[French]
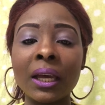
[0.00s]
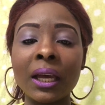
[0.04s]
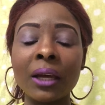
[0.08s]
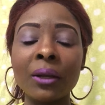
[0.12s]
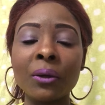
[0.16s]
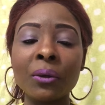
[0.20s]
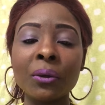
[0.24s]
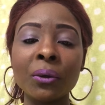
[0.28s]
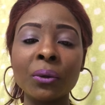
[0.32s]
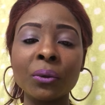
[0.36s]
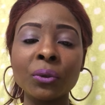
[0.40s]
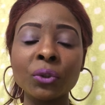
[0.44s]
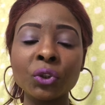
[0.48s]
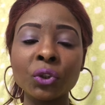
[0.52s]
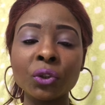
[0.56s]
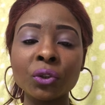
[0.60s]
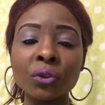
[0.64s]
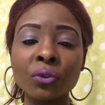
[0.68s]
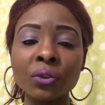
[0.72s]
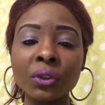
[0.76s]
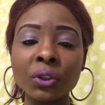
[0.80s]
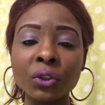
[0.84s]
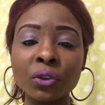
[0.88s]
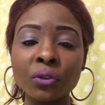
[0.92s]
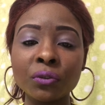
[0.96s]
Alors
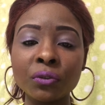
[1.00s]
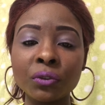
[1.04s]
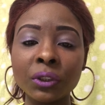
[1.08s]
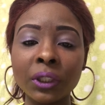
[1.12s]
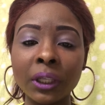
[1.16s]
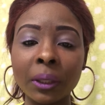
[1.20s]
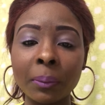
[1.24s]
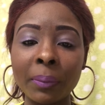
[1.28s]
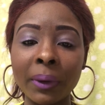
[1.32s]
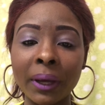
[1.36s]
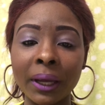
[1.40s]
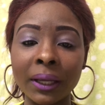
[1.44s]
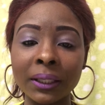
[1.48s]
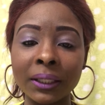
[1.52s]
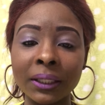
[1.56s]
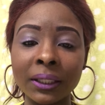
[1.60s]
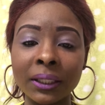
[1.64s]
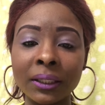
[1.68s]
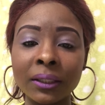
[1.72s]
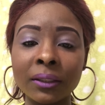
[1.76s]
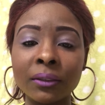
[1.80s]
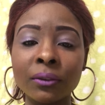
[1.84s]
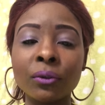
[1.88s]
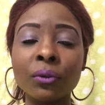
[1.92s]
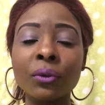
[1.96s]
aujourd'hui, je voudrais
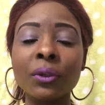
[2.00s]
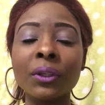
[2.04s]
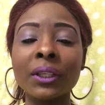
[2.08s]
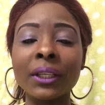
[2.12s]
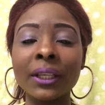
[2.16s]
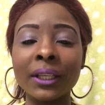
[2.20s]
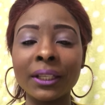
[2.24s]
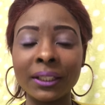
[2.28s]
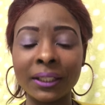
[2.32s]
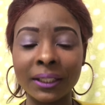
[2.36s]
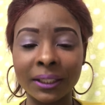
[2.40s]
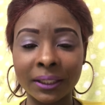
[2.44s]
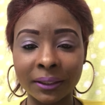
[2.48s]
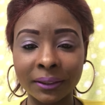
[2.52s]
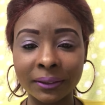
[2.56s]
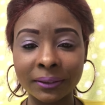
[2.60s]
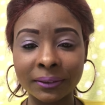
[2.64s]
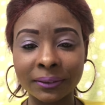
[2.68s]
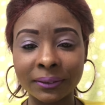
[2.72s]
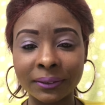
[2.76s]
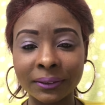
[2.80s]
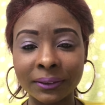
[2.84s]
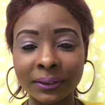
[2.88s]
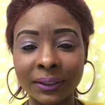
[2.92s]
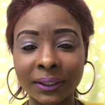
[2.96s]
parler de quelqu'un.
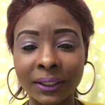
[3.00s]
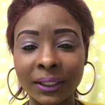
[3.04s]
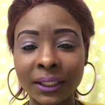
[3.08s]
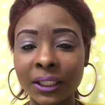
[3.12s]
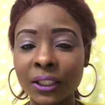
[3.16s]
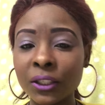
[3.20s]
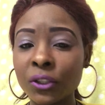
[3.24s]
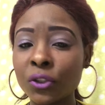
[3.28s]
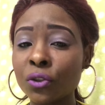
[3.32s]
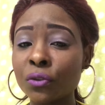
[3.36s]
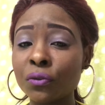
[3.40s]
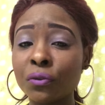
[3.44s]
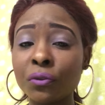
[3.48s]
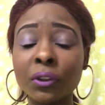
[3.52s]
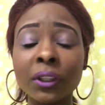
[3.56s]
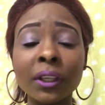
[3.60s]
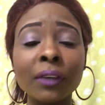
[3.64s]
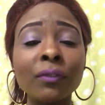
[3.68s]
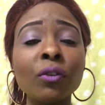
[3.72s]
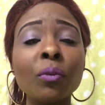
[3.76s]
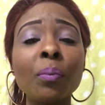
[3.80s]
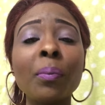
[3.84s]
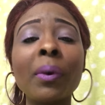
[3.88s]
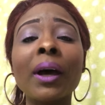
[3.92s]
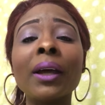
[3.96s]
Je voudrais
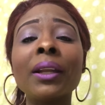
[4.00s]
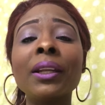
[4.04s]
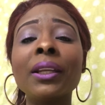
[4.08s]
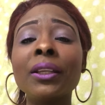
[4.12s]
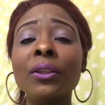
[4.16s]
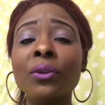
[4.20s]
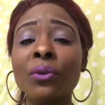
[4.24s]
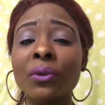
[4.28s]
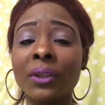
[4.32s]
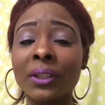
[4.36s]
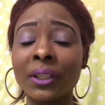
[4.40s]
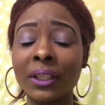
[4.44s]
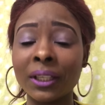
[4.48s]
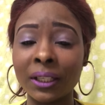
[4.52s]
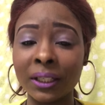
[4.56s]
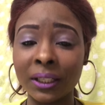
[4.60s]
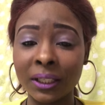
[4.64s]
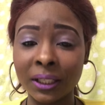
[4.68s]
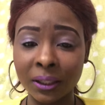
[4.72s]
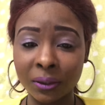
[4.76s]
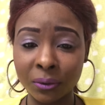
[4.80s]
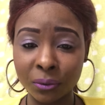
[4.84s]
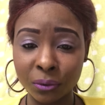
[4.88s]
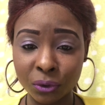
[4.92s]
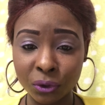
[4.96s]
vous parler de
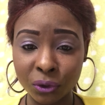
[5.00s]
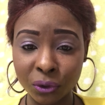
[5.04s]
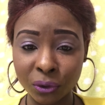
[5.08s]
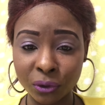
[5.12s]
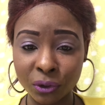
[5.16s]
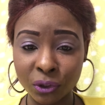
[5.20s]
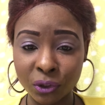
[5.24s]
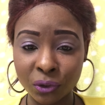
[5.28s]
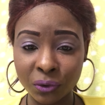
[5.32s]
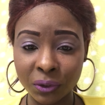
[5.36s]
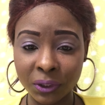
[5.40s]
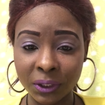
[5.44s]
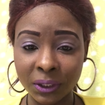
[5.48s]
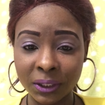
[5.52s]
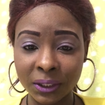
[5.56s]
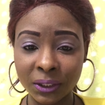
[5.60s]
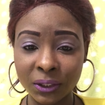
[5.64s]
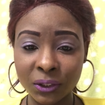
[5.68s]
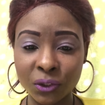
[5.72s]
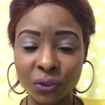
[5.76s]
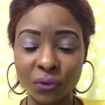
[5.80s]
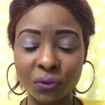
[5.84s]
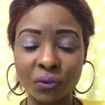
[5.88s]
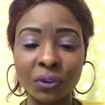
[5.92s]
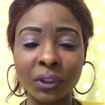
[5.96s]
quelqu'un aujourd'hui.
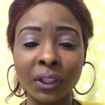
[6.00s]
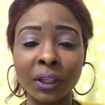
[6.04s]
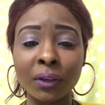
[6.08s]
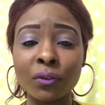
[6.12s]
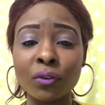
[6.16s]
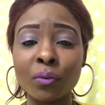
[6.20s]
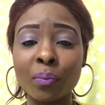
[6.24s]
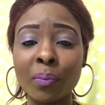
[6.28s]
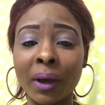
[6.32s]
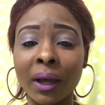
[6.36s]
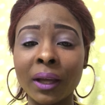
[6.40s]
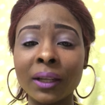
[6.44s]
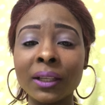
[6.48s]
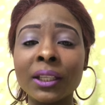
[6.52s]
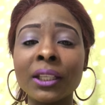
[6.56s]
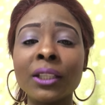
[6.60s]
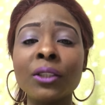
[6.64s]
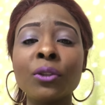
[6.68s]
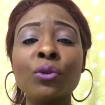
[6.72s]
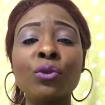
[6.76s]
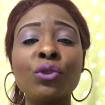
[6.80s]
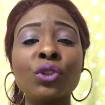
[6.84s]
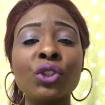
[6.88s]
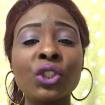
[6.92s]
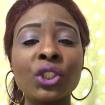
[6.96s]
Je voudrais vous parler
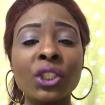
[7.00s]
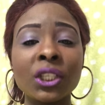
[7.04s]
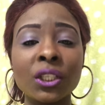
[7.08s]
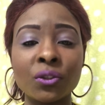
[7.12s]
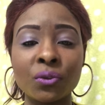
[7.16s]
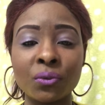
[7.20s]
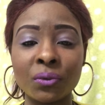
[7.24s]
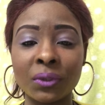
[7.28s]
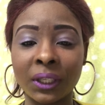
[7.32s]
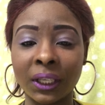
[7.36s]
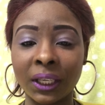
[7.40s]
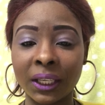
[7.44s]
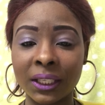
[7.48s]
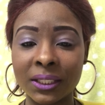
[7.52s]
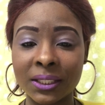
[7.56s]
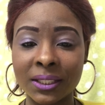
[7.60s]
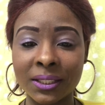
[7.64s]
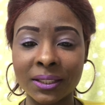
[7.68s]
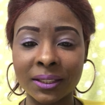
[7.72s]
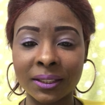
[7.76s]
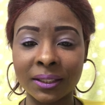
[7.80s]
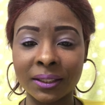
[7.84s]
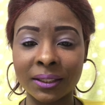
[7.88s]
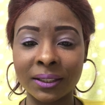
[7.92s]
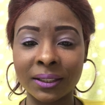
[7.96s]
de
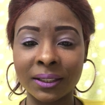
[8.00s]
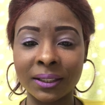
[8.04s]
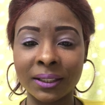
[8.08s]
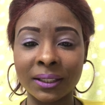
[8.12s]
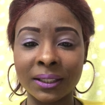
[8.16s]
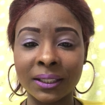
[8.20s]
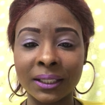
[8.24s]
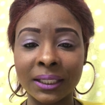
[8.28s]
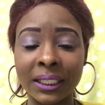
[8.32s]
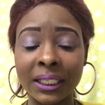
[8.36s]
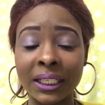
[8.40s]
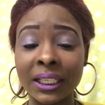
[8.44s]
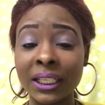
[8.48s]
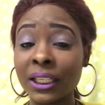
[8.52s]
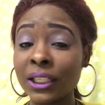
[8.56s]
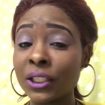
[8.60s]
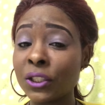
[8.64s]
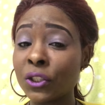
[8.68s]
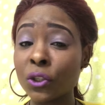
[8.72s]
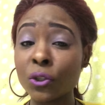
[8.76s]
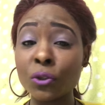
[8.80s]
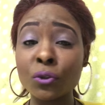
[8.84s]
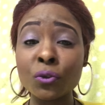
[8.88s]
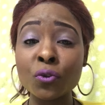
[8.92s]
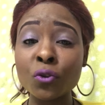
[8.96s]
Jésus-Christ.
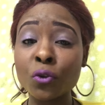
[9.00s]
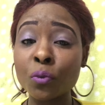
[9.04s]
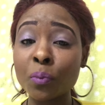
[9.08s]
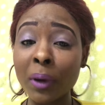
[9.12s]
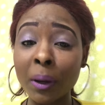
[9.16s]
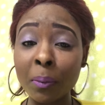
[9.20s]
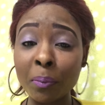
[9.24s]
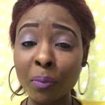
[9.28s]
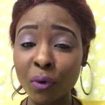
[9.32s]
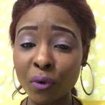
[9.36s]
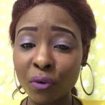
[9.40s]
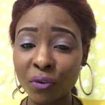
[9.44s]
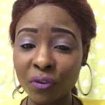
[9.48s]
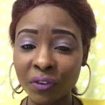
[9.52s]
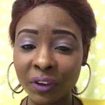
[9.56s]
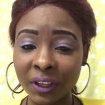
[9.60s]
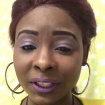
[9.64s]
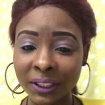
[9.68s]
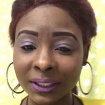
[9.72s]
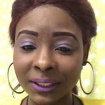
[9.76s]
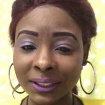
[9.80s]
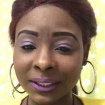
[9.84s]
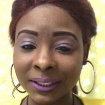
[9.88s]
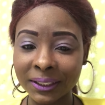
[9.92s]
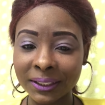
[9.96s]
Je ne suis pas
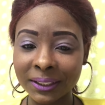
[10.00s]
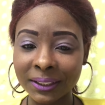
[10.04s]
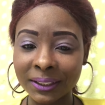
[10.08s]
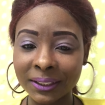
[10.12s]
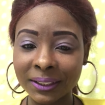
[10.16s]
prophète.